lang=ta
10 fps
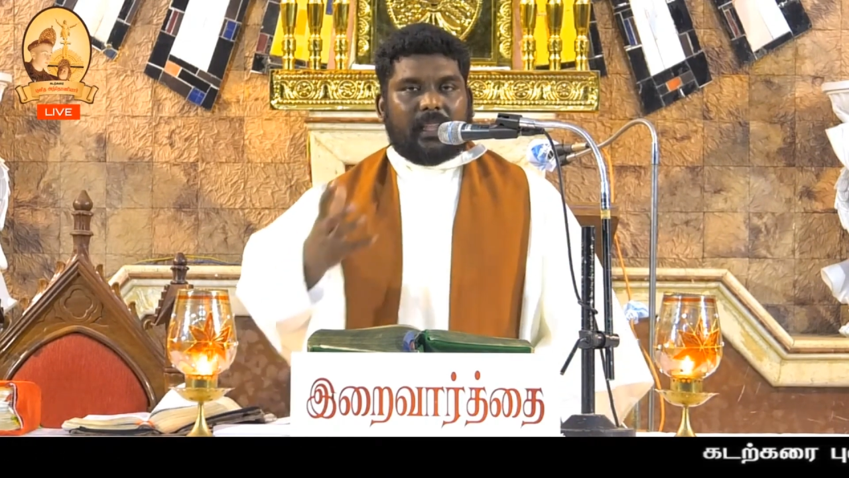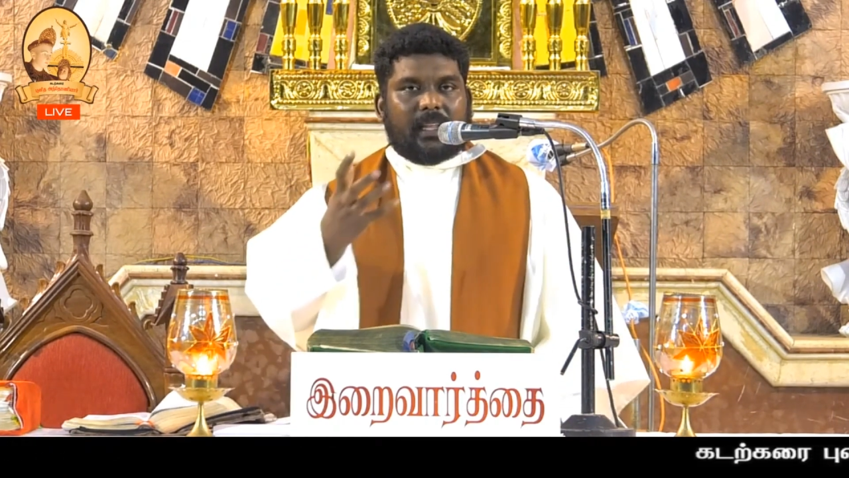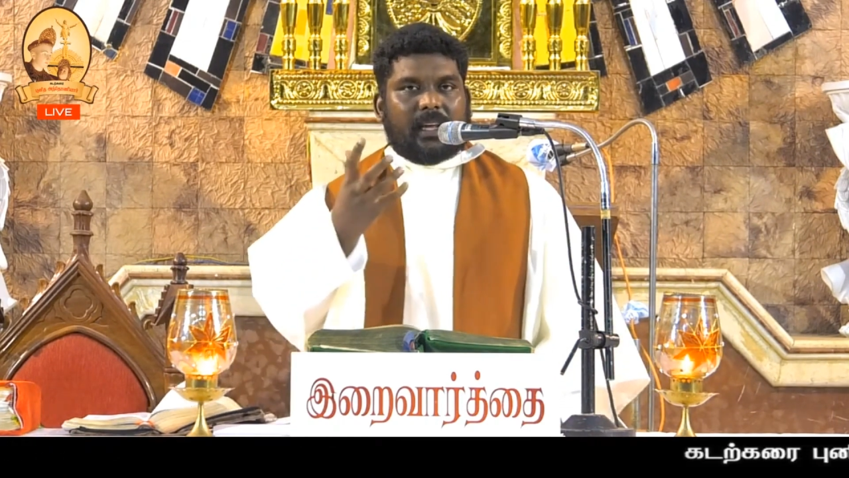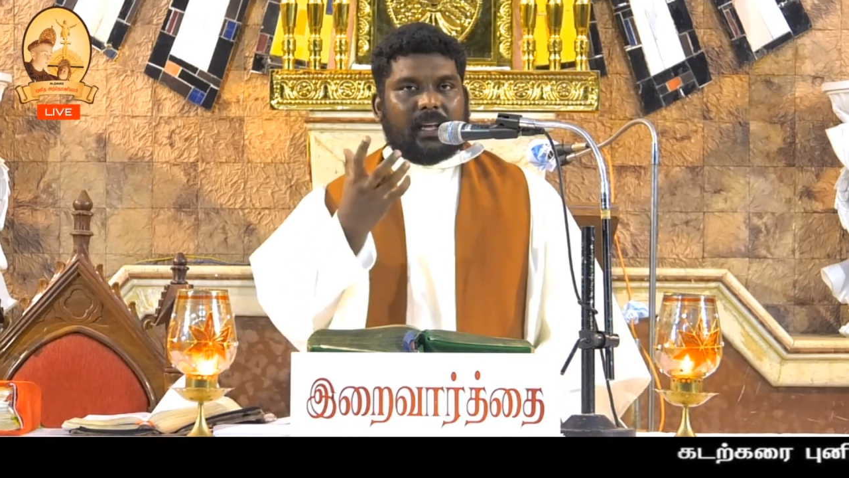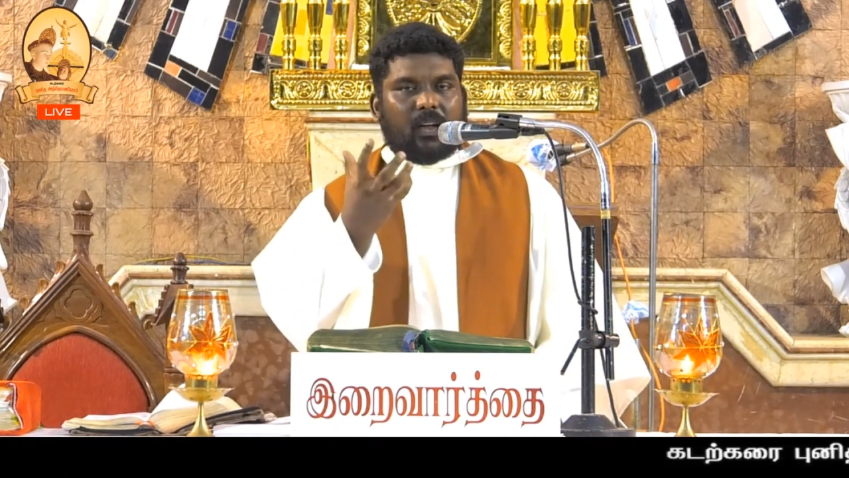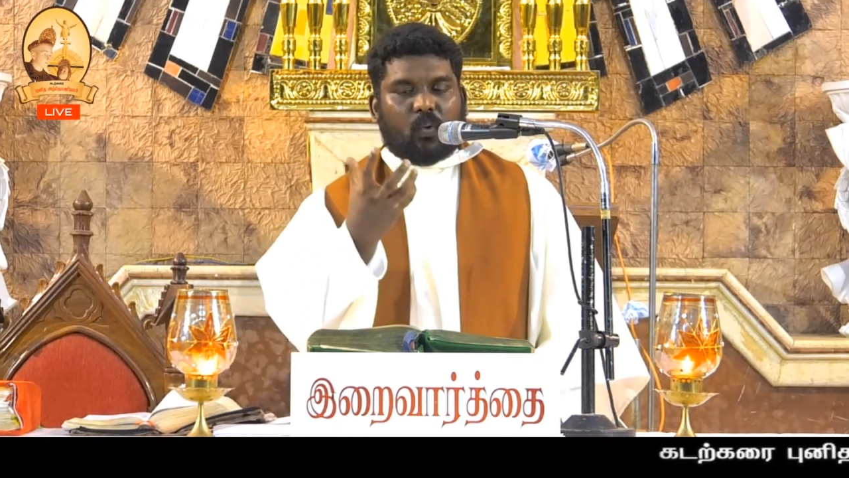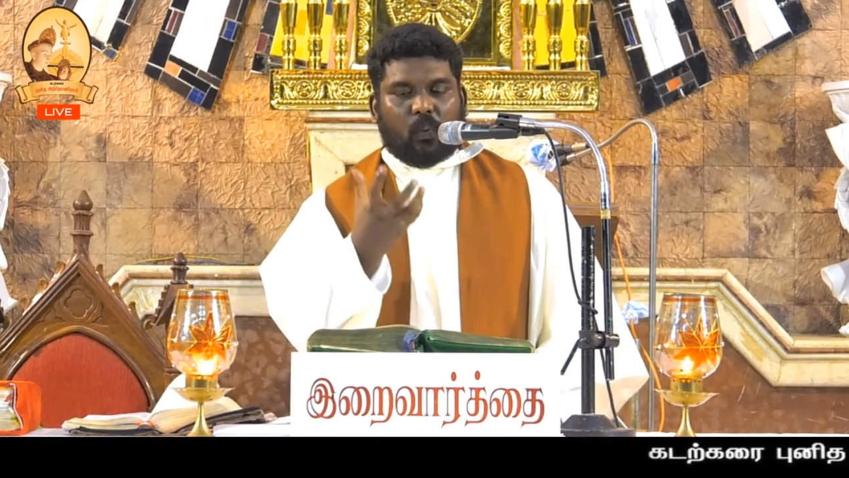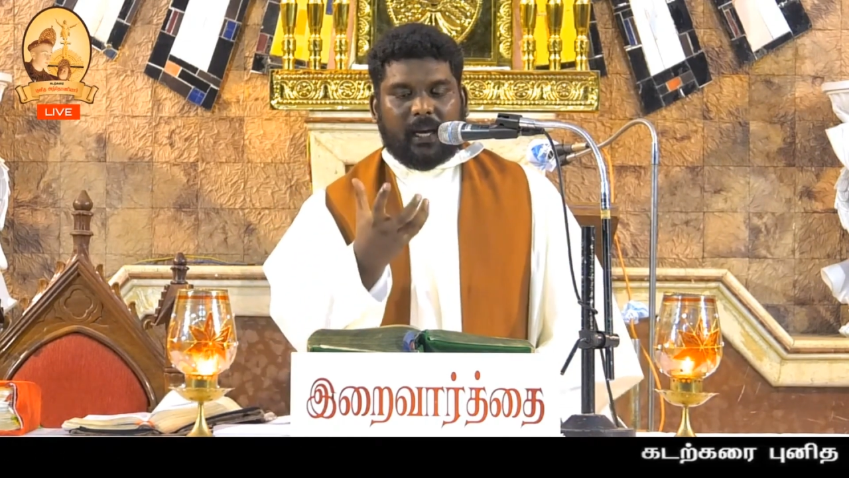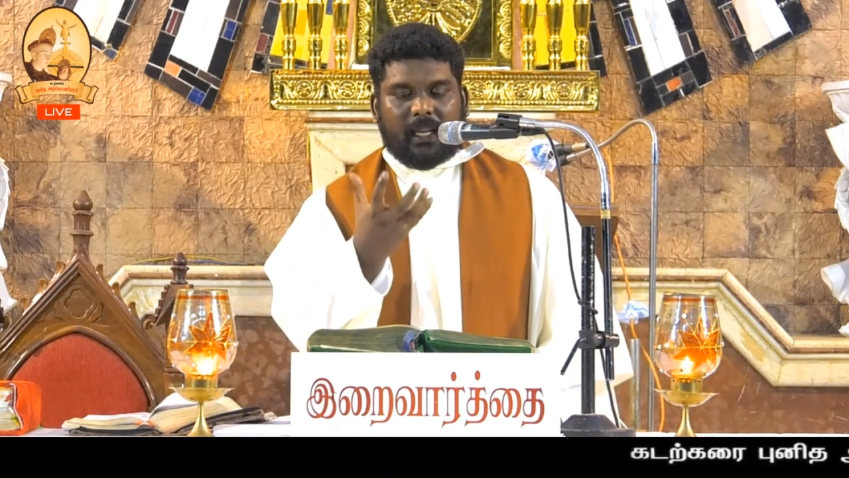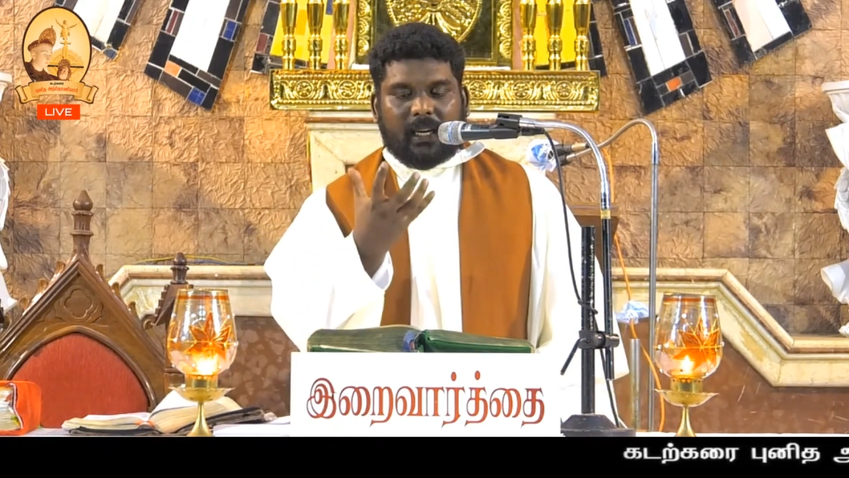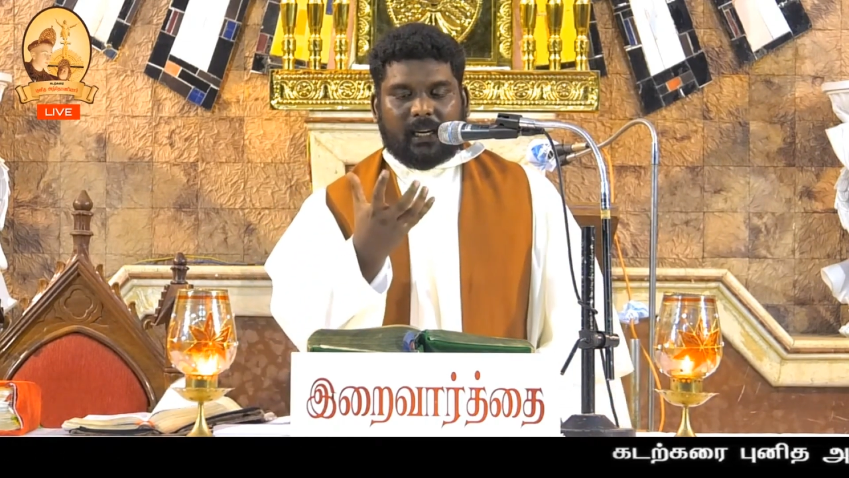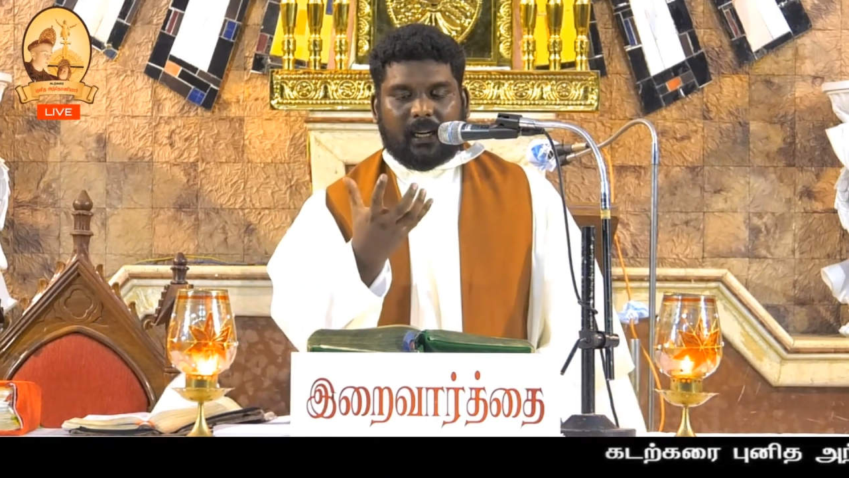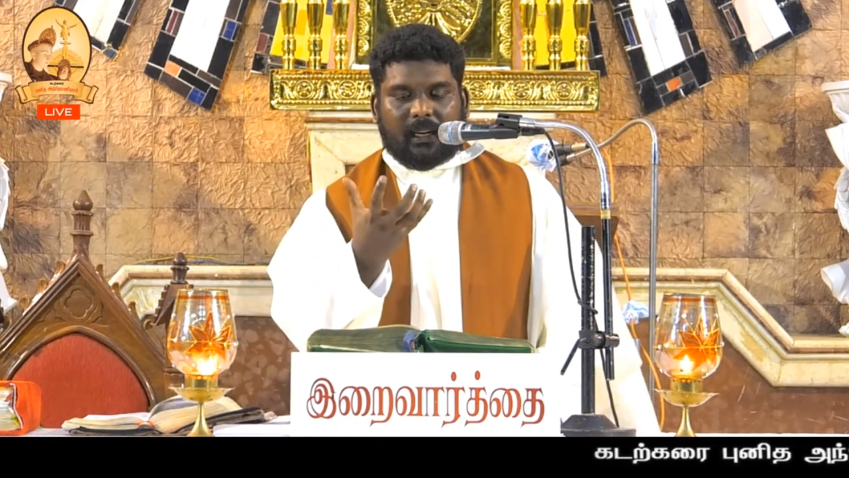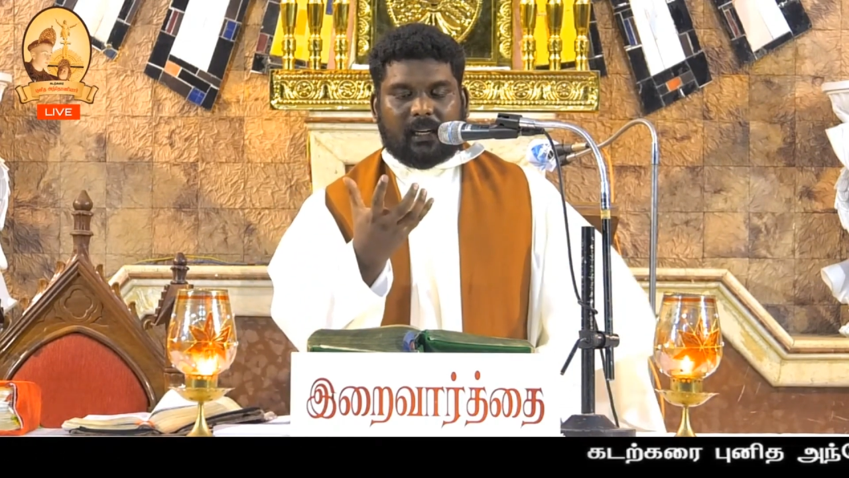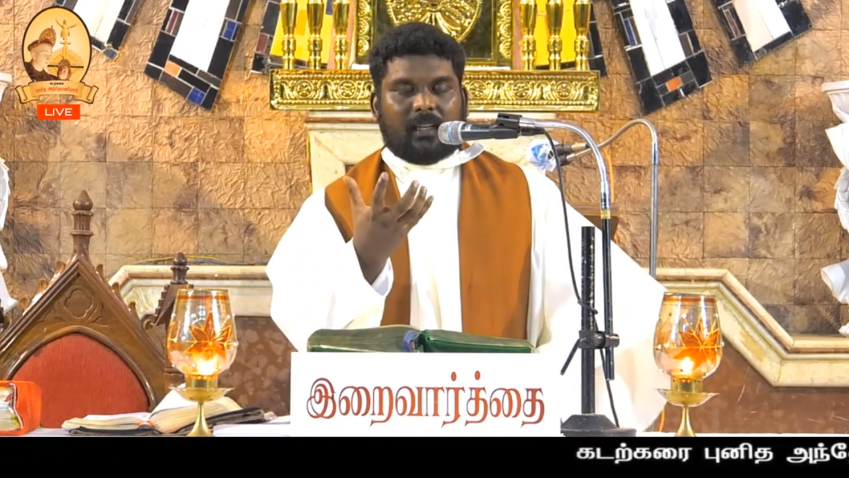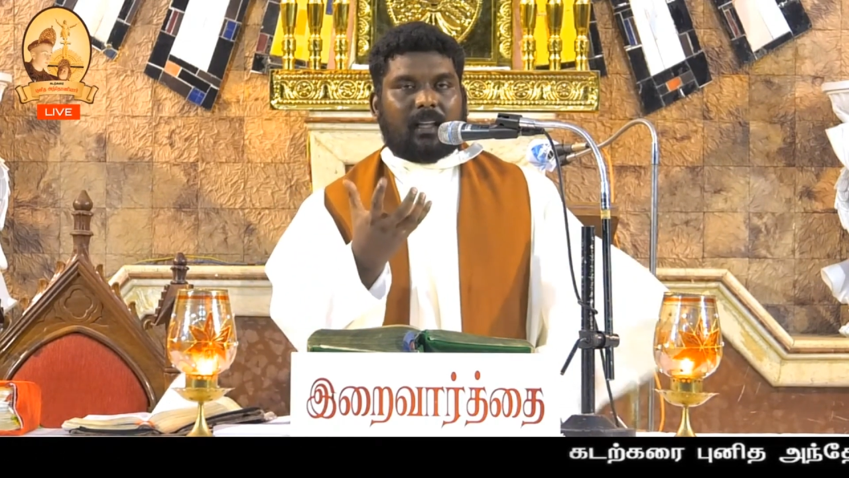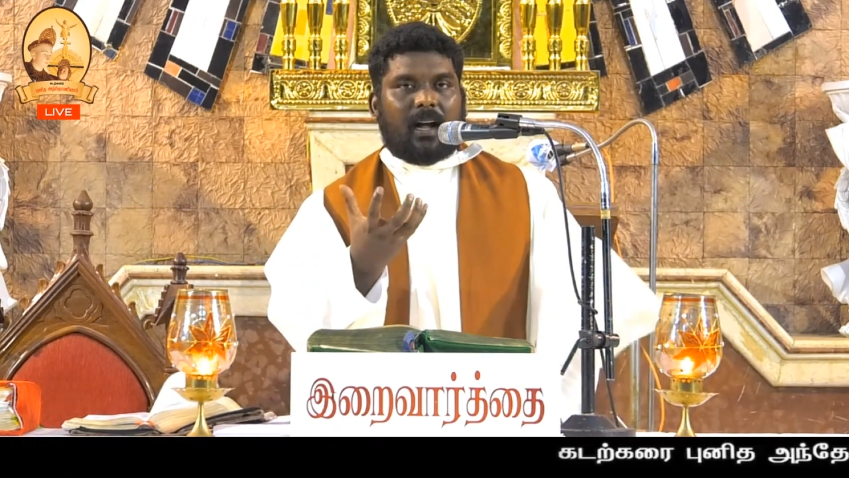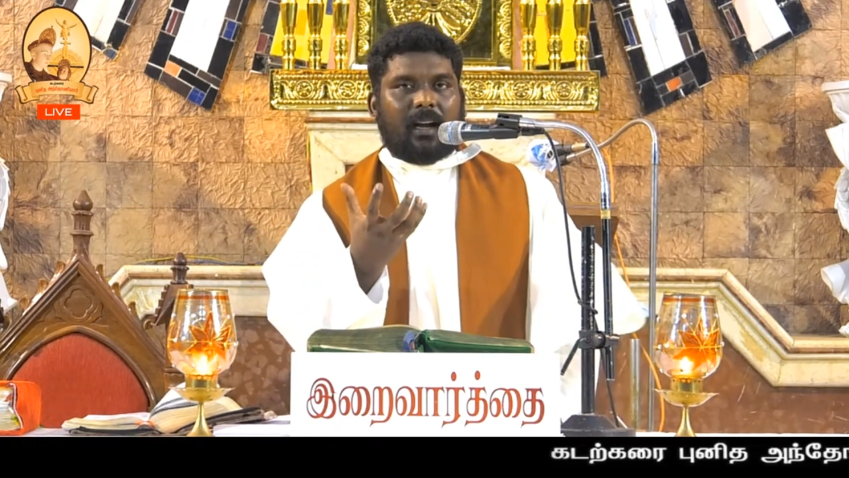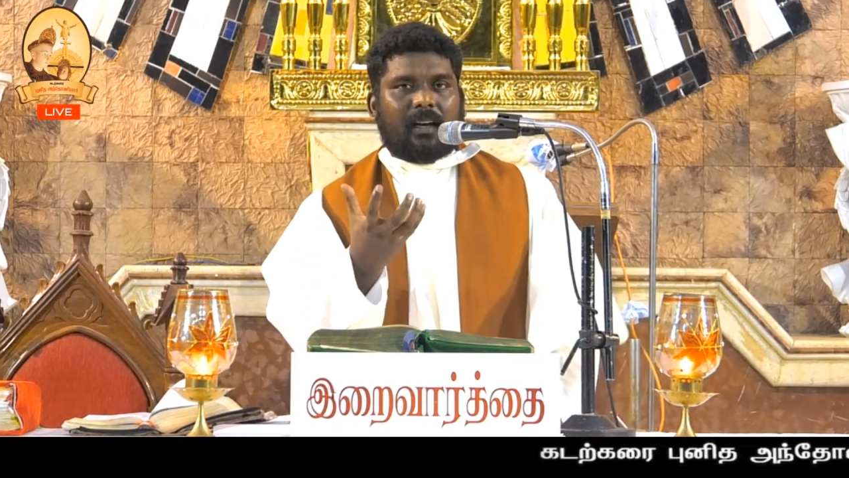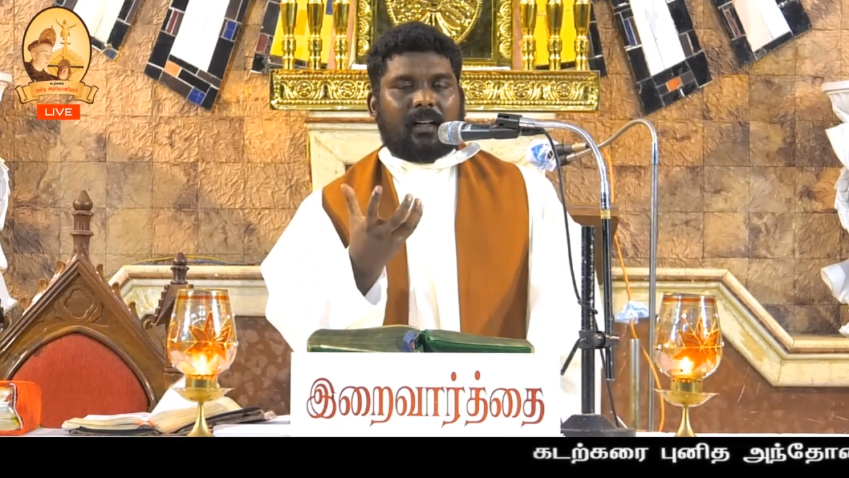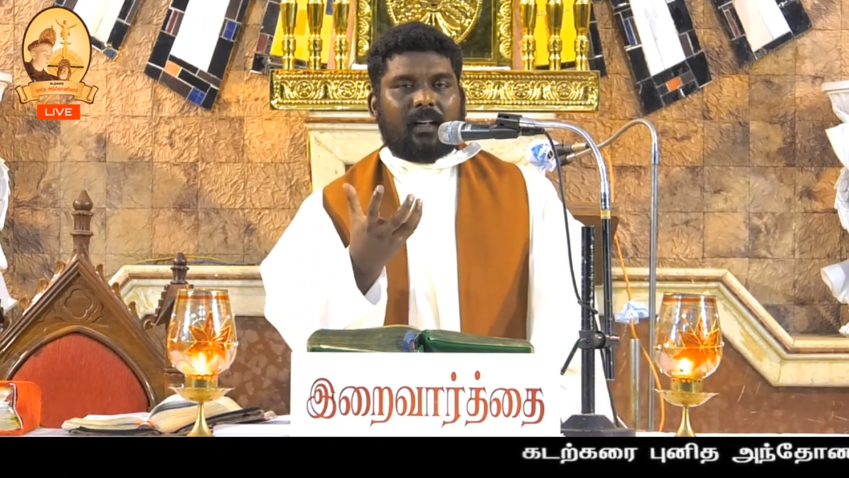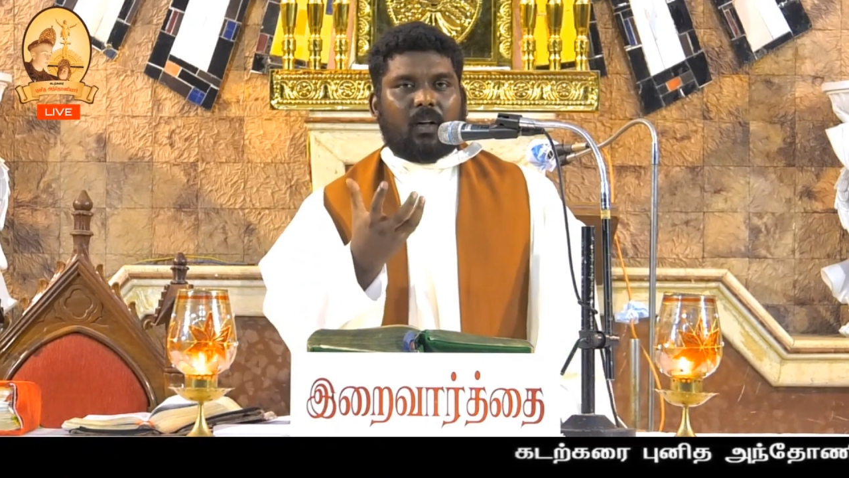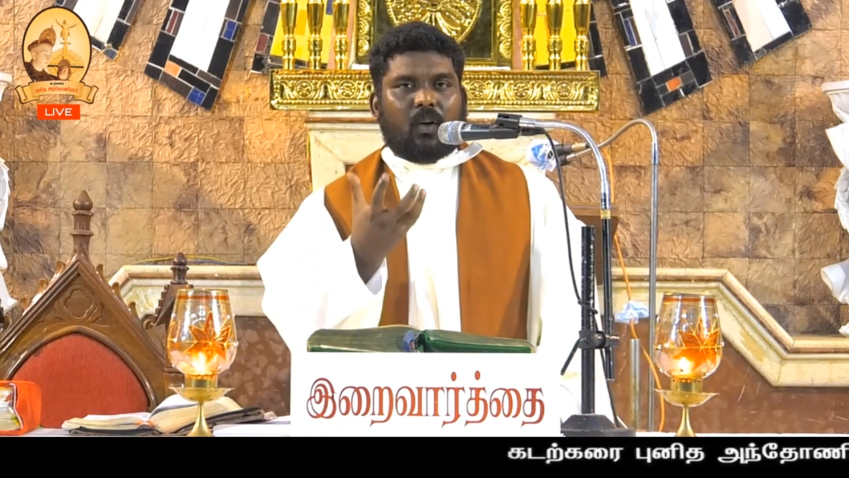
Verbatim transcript: இந்த வைரக்கருக்கள் தான்